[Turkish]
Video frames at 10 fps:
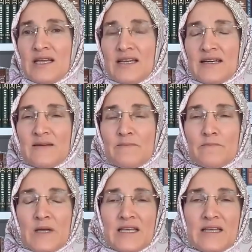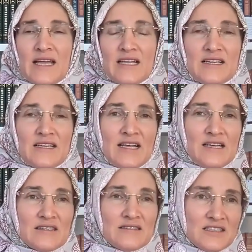E, eli,
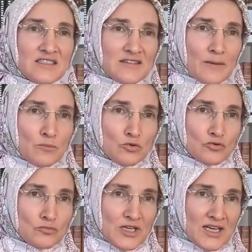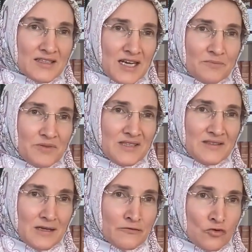ellerinde kitap bulunmayanlar
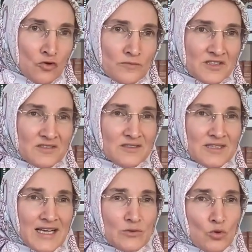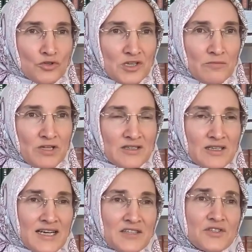PDF formatından
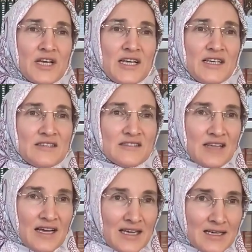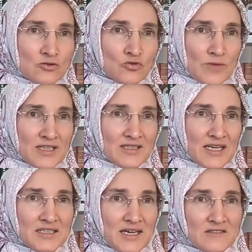okuyabilirler. İsteyen
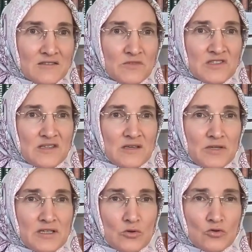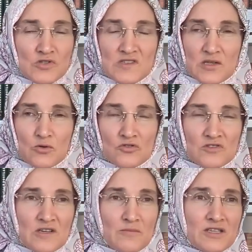Asuman'dan yardım isteyebilir, o size
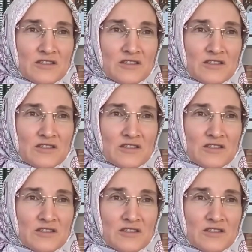gönderebilir